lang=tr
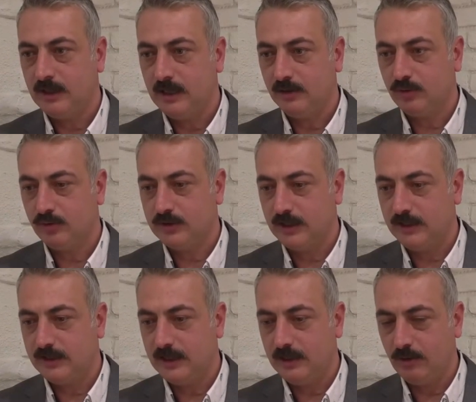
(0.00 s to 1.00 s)

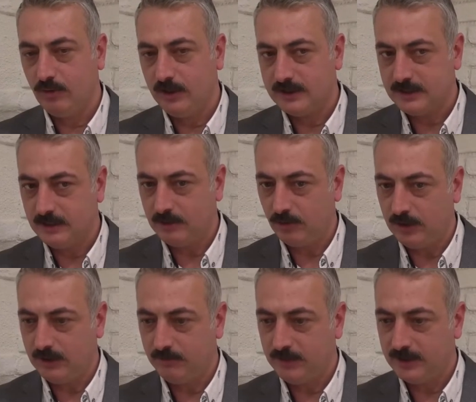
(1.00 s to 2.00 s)
650 tane üyesi
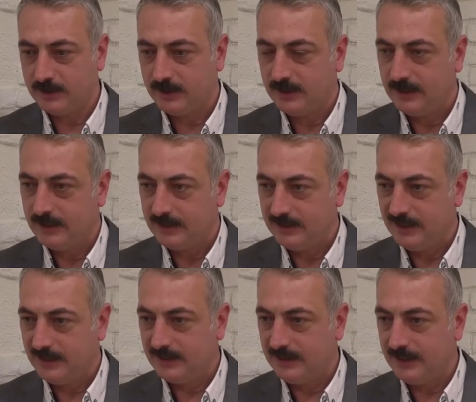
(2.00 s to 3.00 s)
olan bir
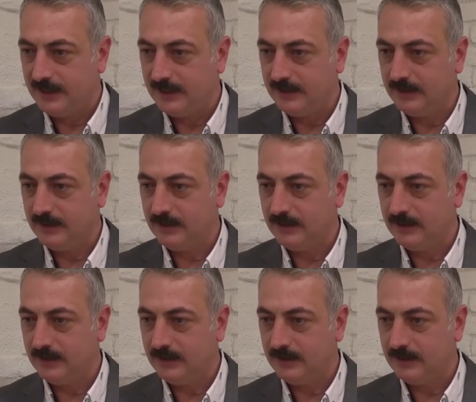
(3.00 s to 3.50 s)
yerde e,